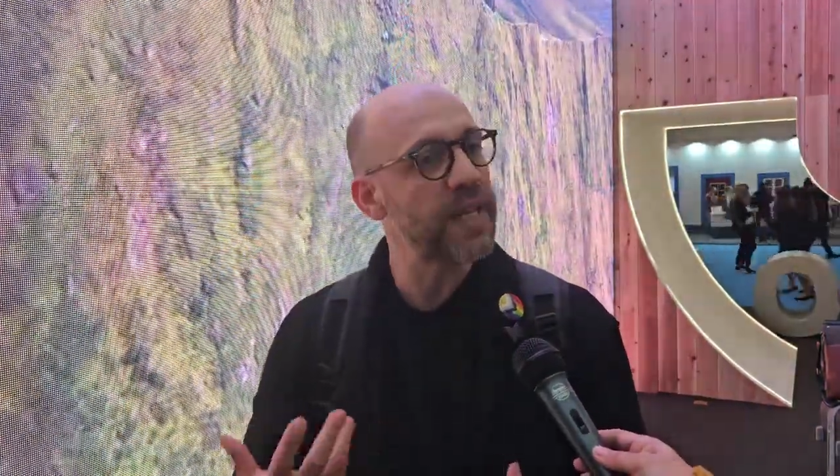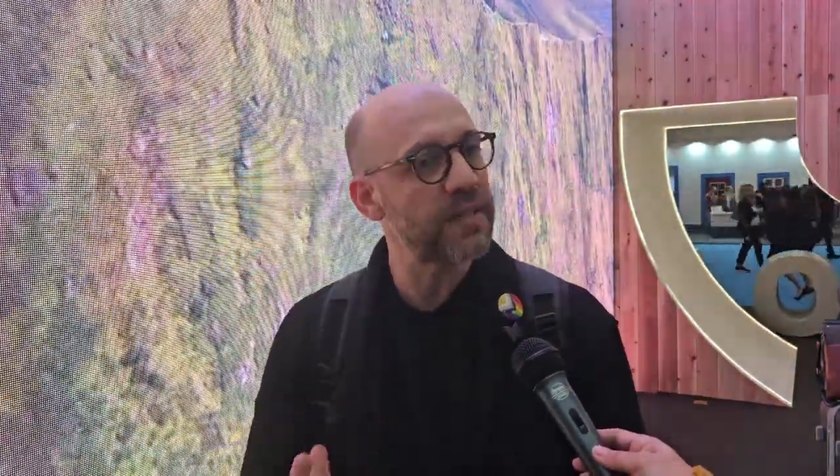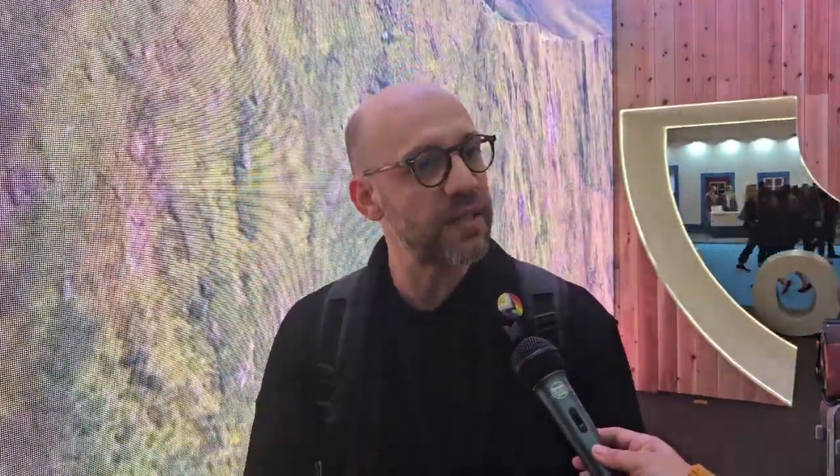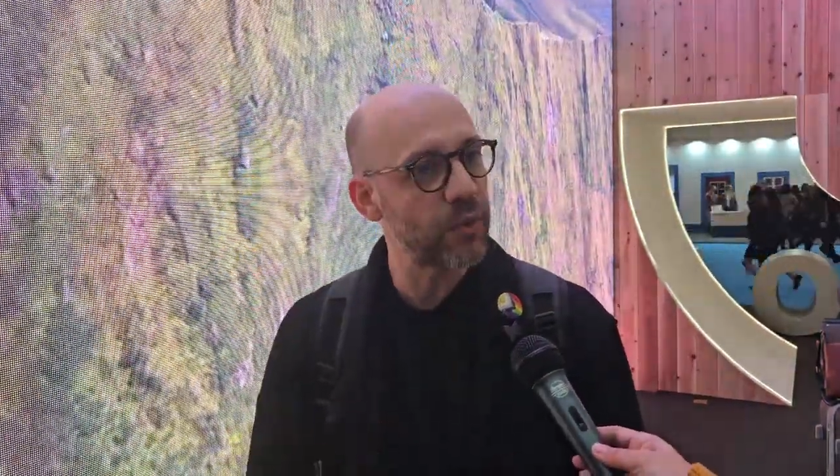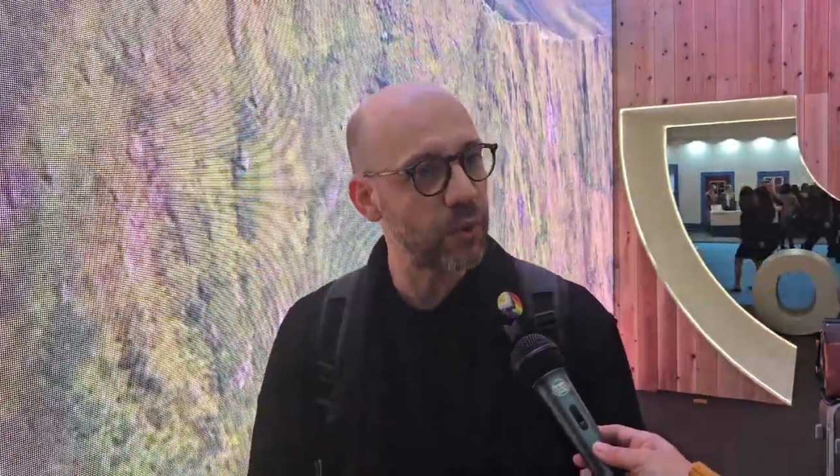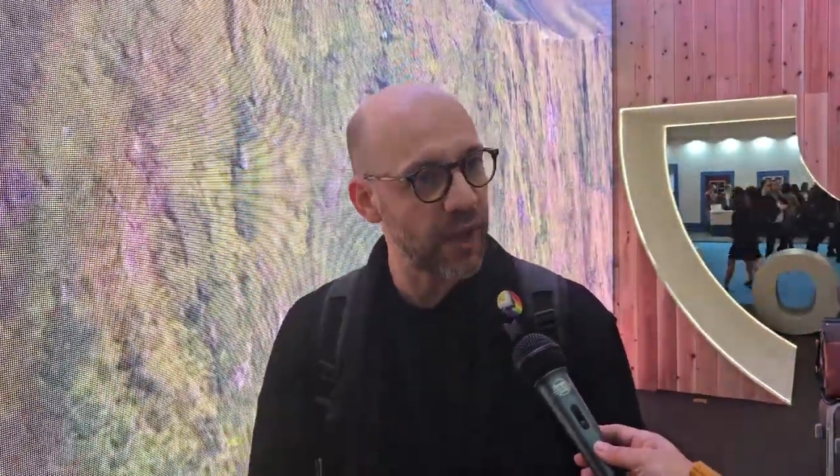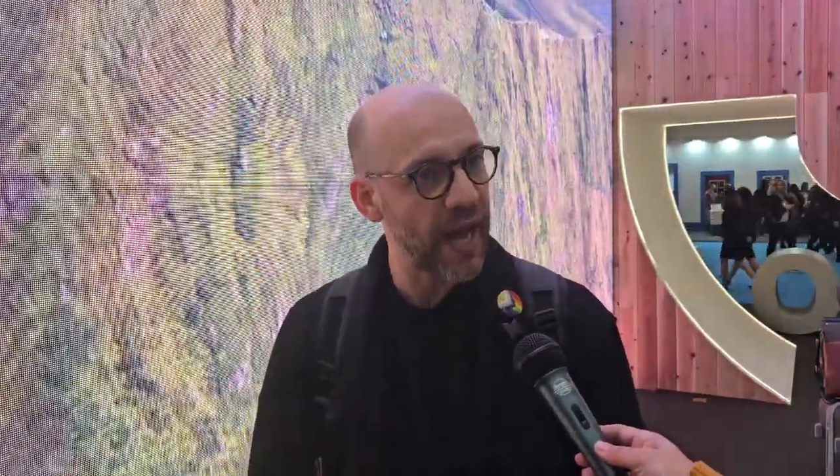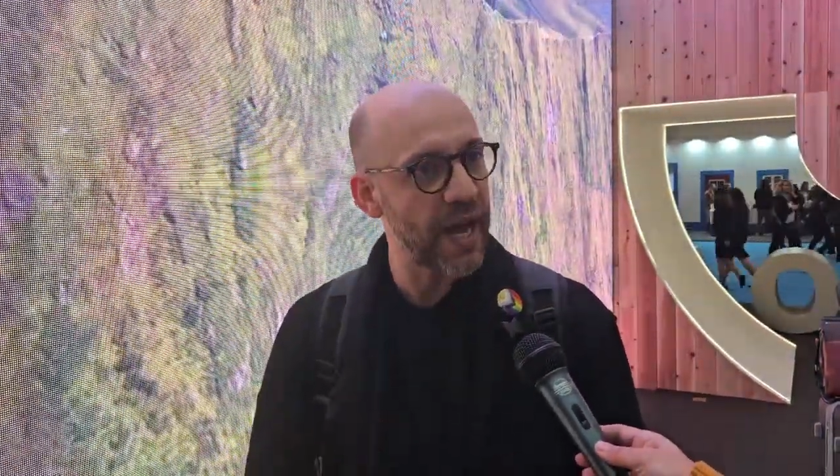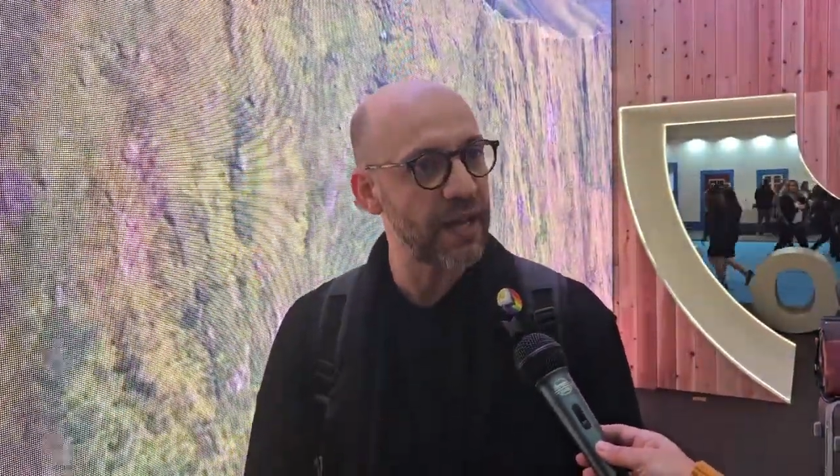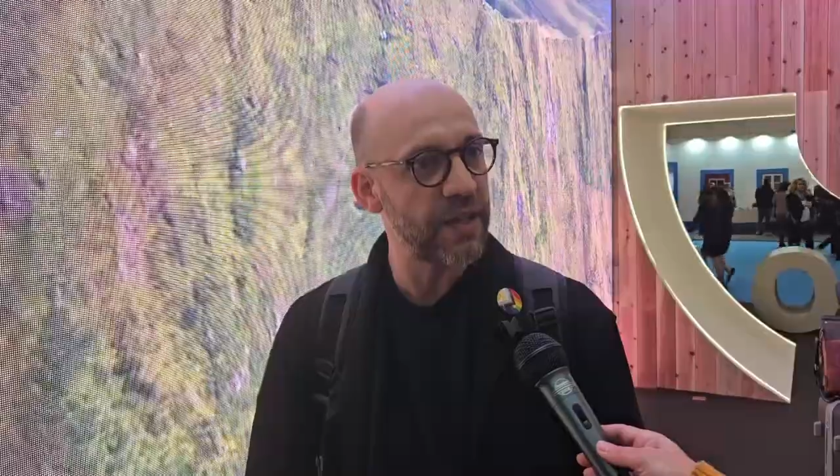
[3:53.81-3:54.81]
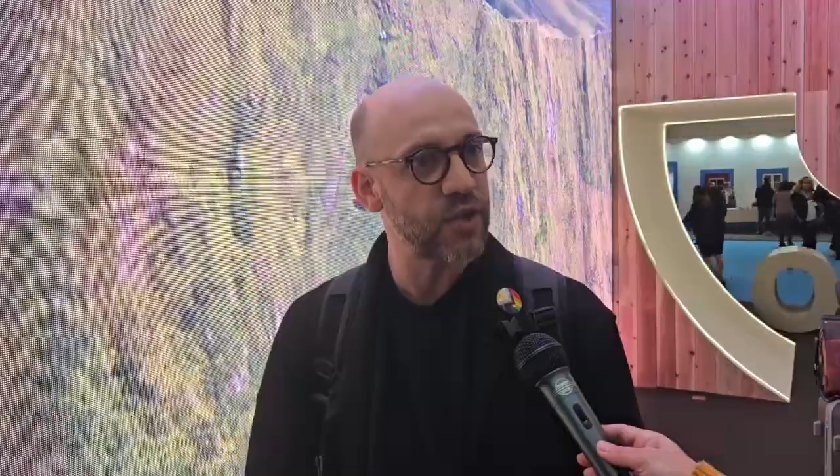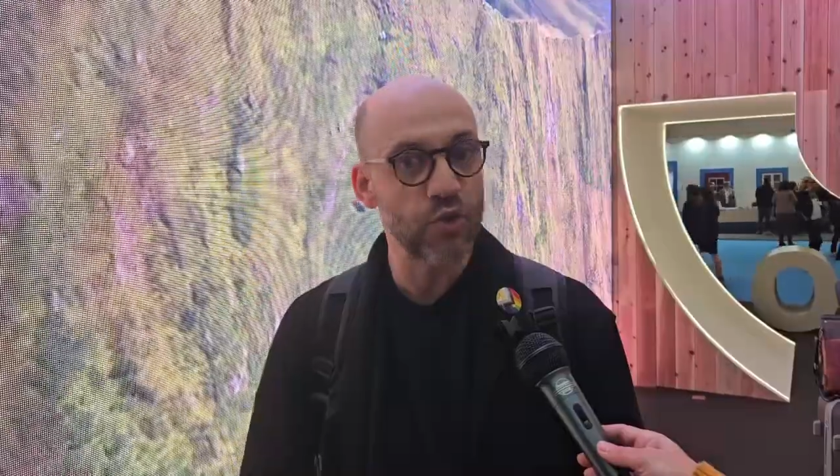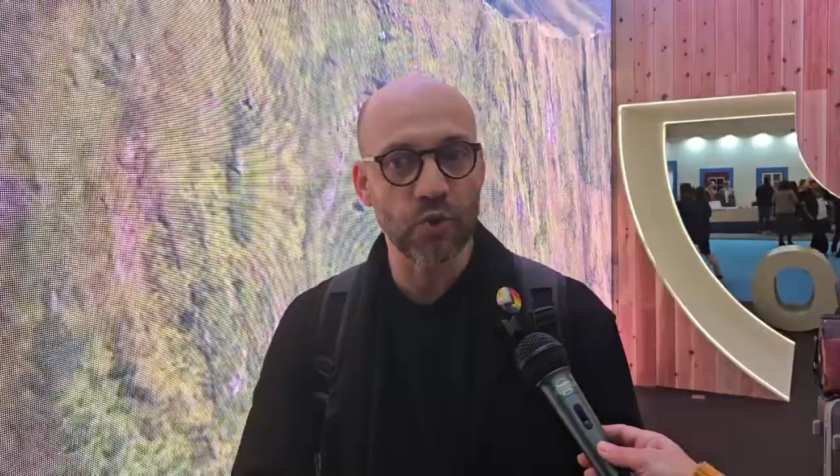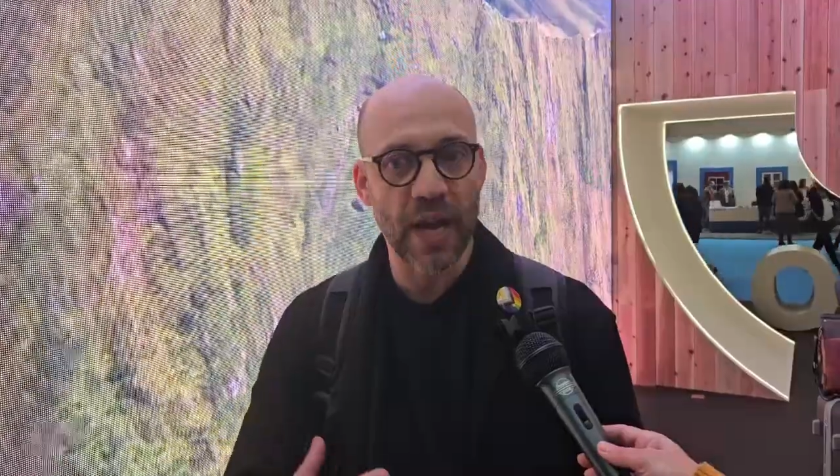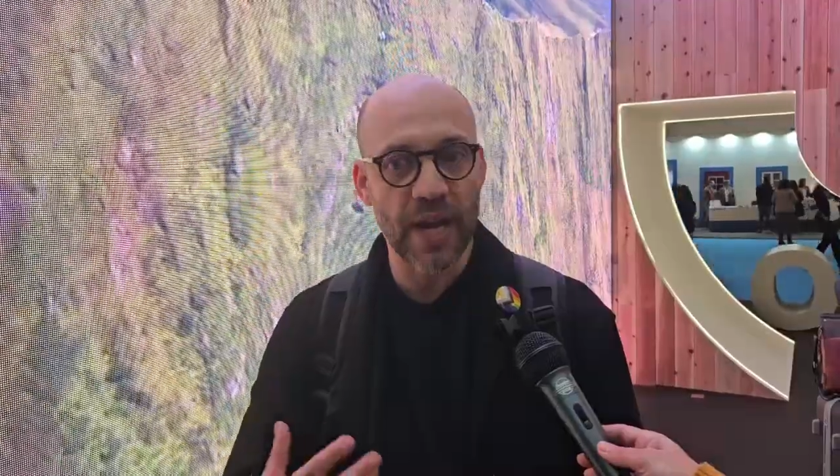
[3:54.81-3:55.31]
circular e
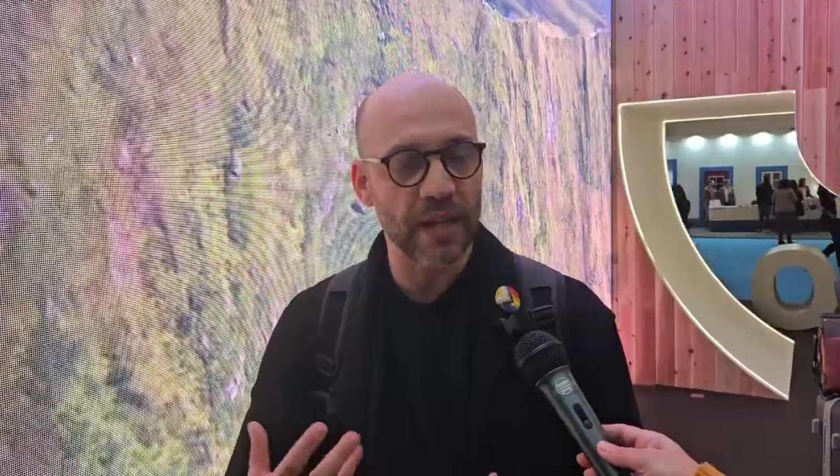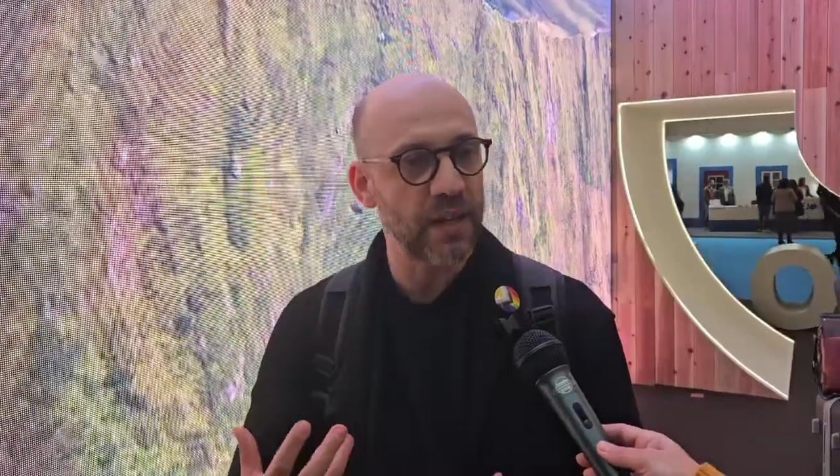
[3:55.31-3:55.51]
ajudar